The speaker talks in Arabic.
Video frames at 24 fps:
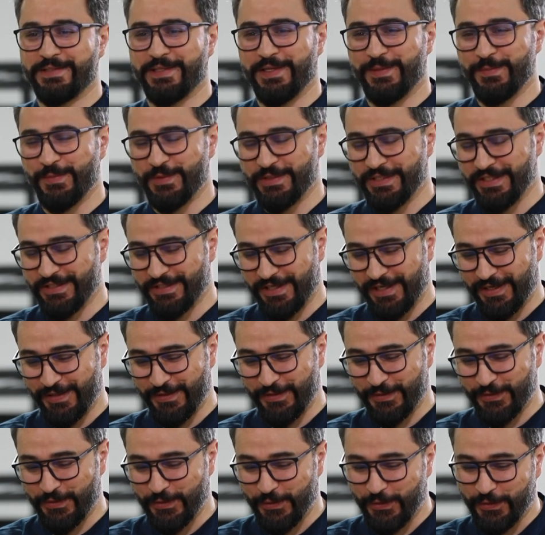يسلمك ان شاء الله
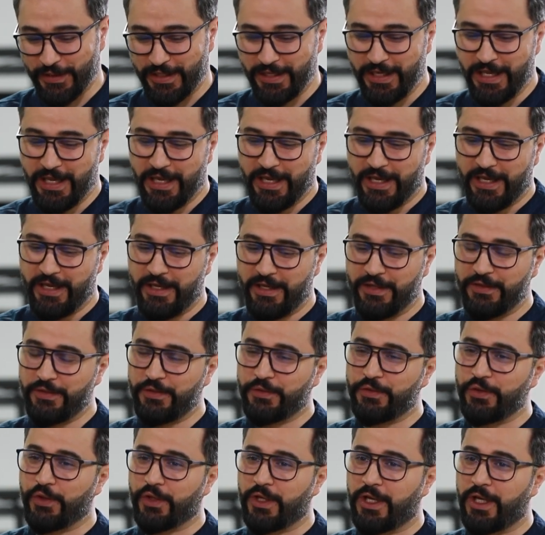دكتوره آه،
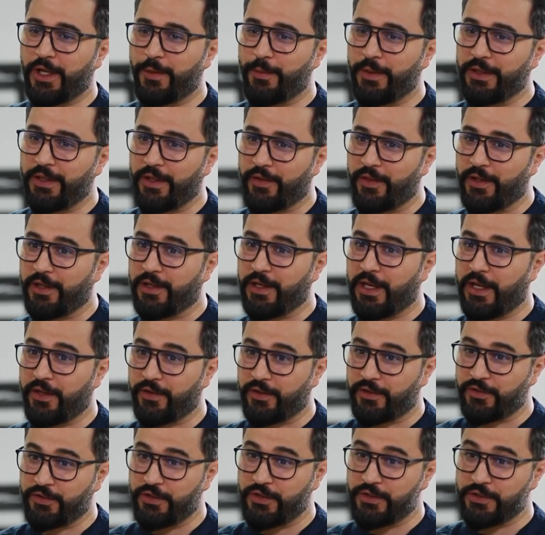دكتوره هبه نظر
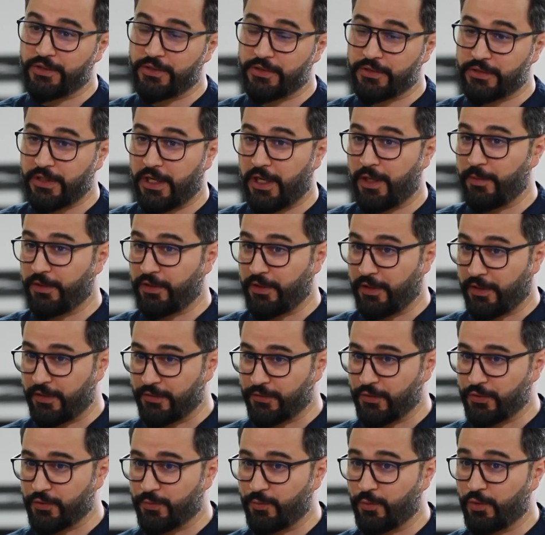حضرتك صاحبه
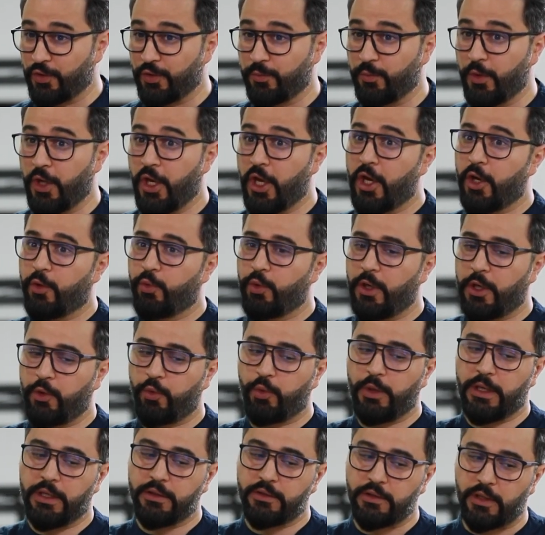تخصص مهم
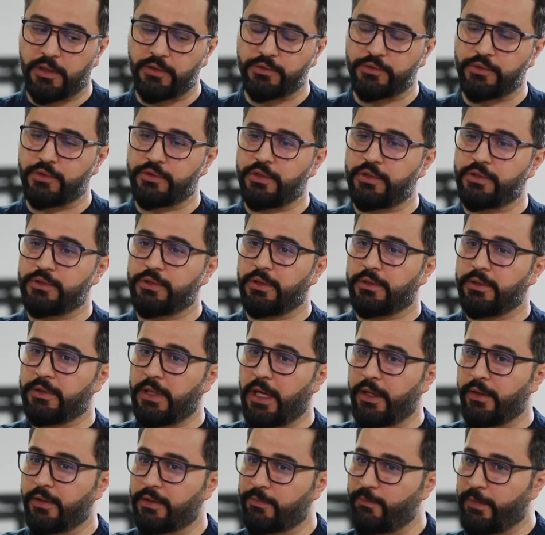وهو تخصصك
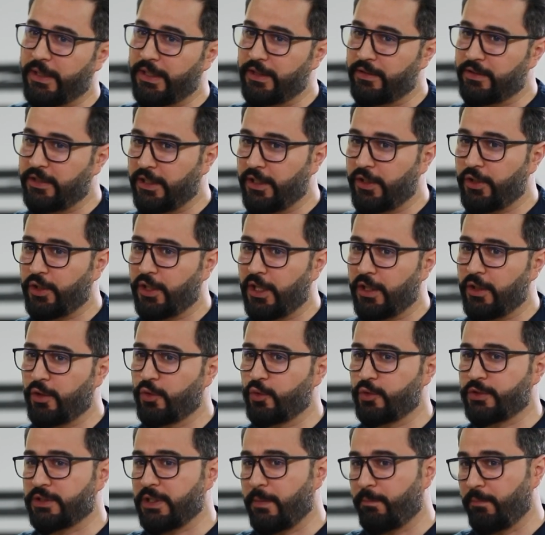بينتي لي انه
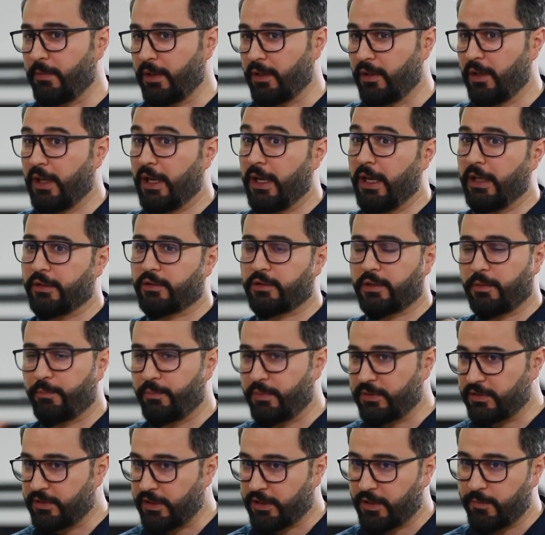يسمى الطب
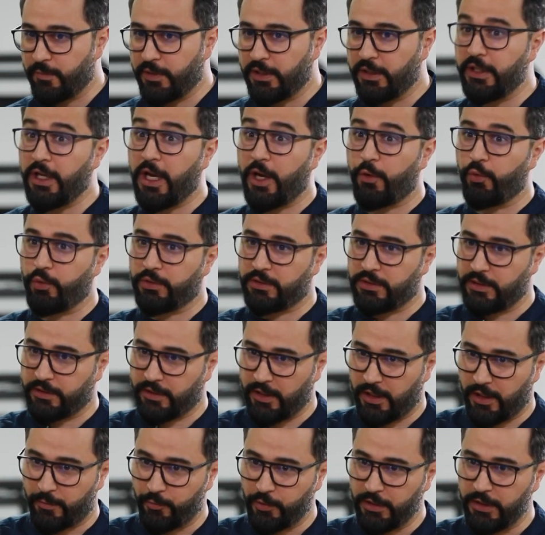التكميلي او
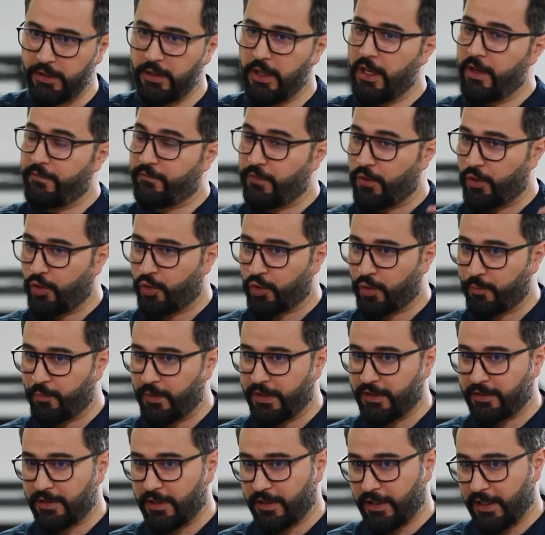التكاملي في اوروبا
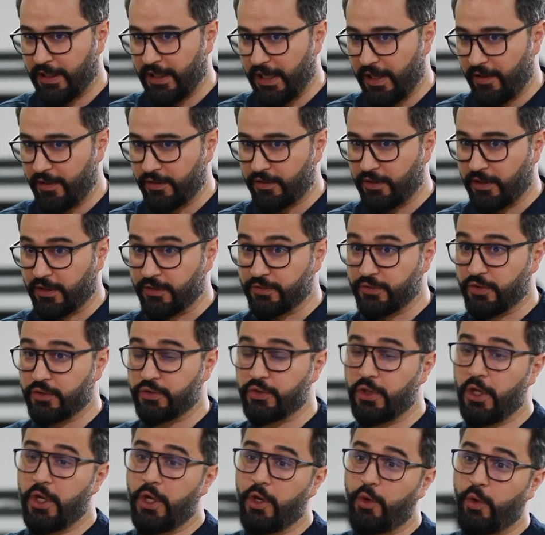يطلق عليه هذا
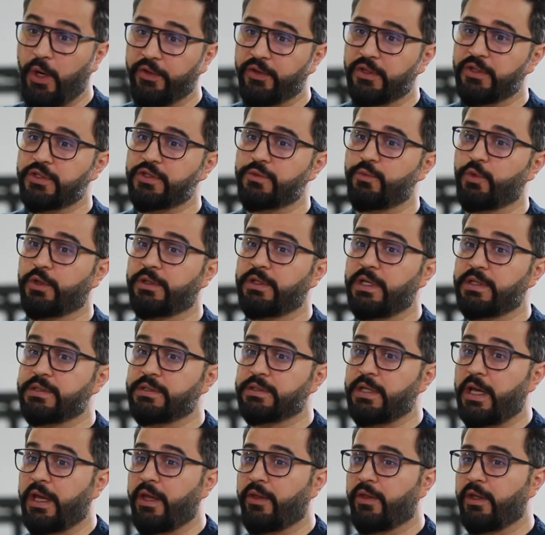التخصص وحضرتك
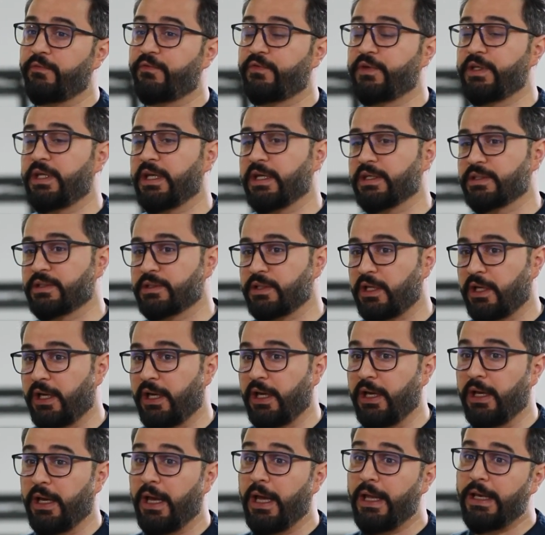مختصه ايضا في
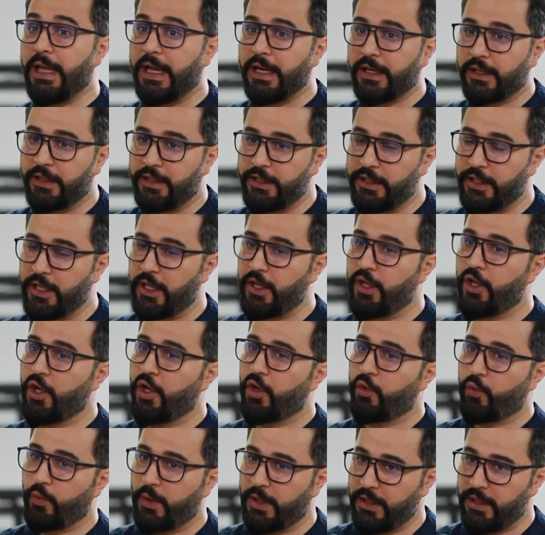الصحه العقليه
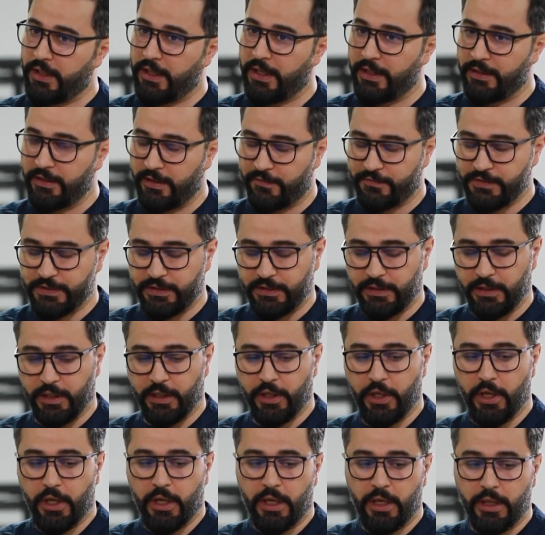والنفسيه.
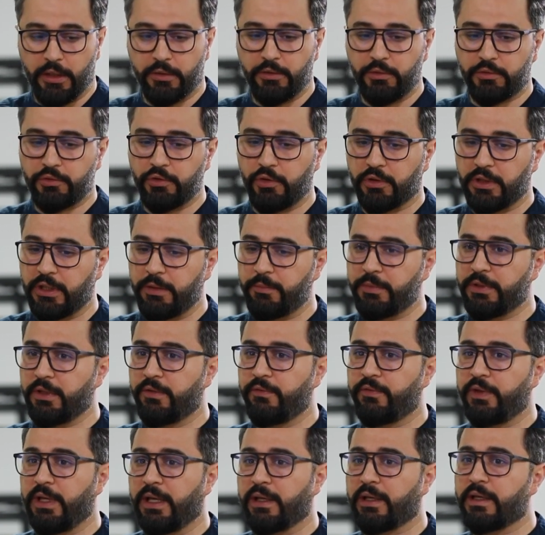أه، دكتوره يمكن
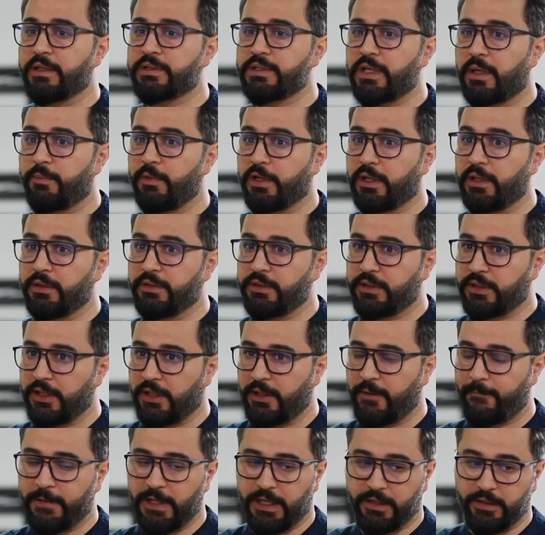في حلقه سابقه
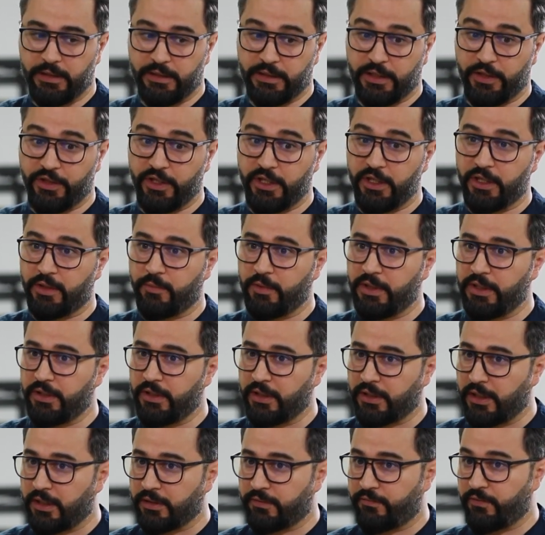تكلمنا عن الكثير من
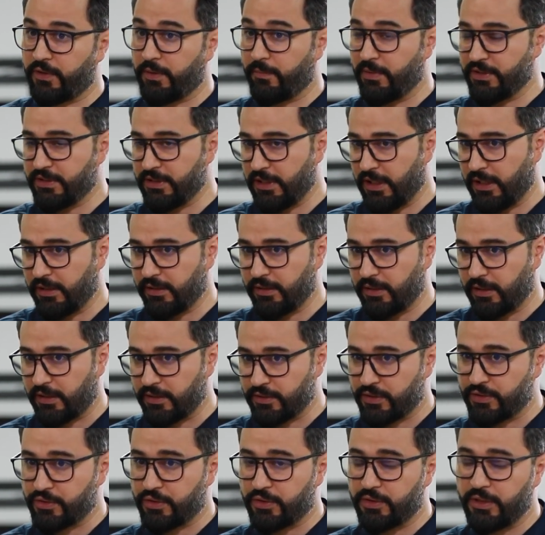النقاط في مجال
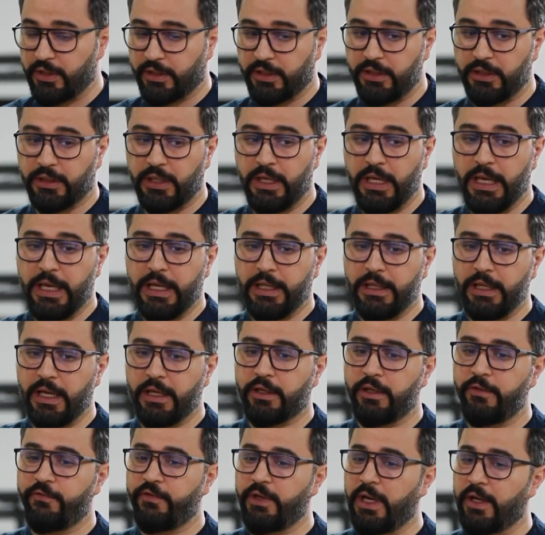تخصصك الدقيق،
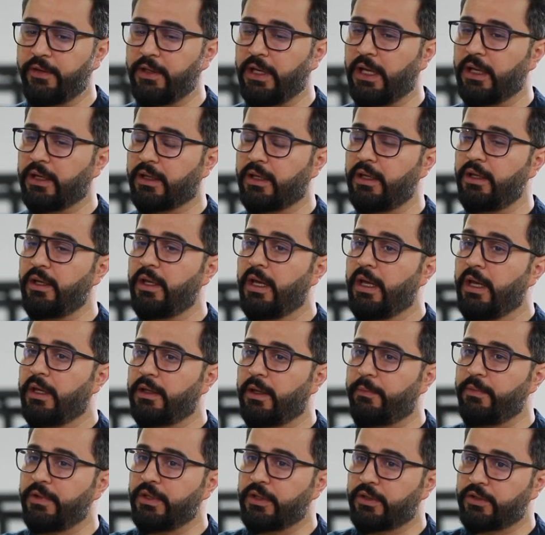لكن في هذه الحلقه
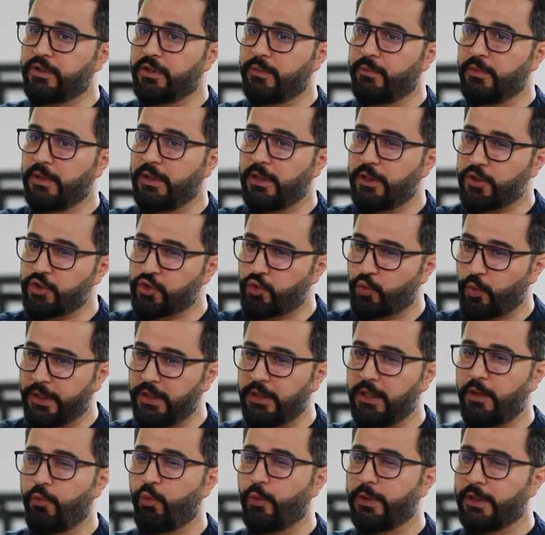نبي نكتمل
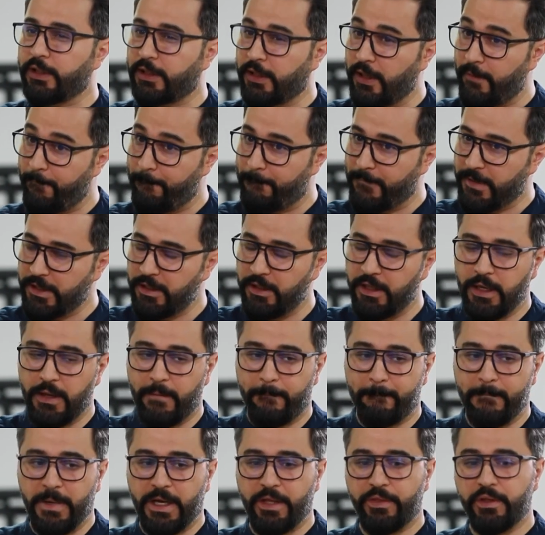شويه ونكمل
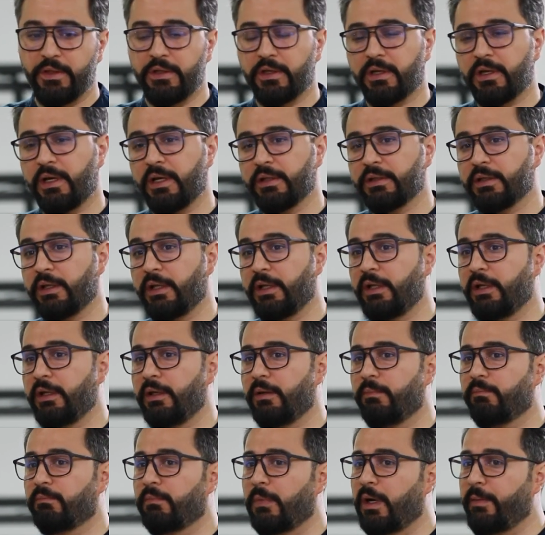بعض النقاط
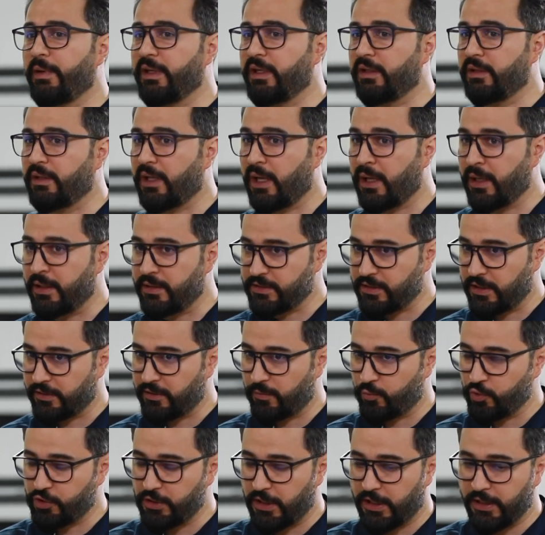اللي ما بيناها للساده
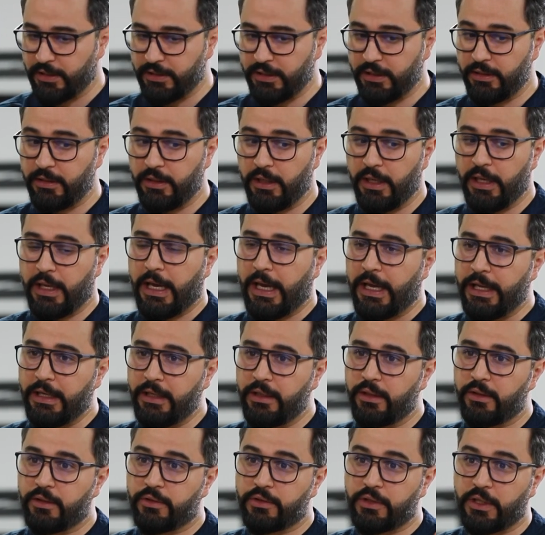المشاهدين
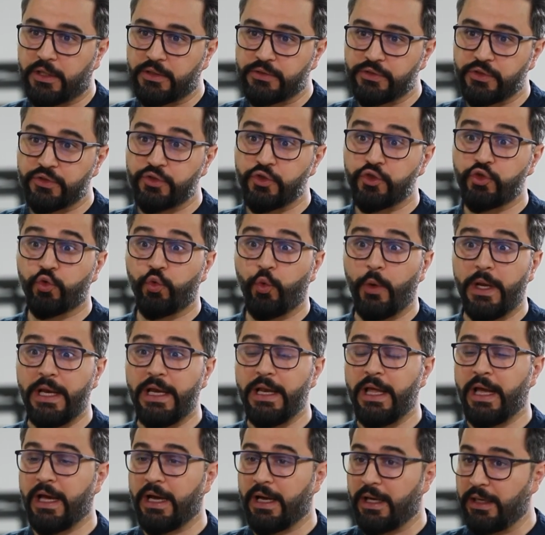عن تخصصك
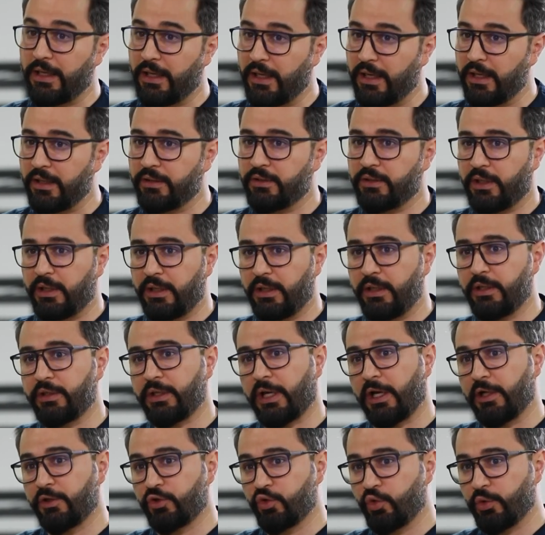والحالات اللي
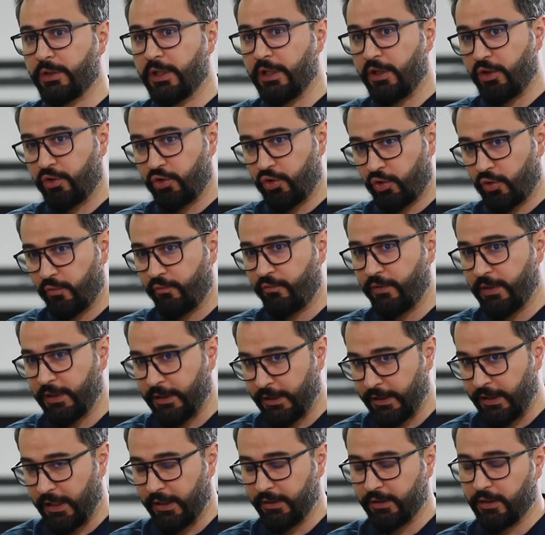تعالجونها عندكم في
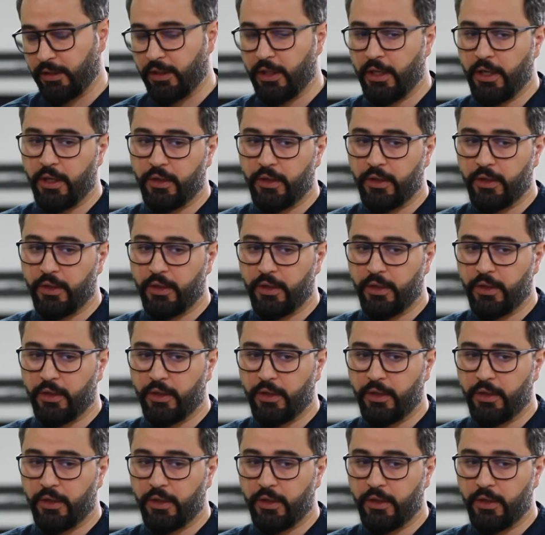العياده.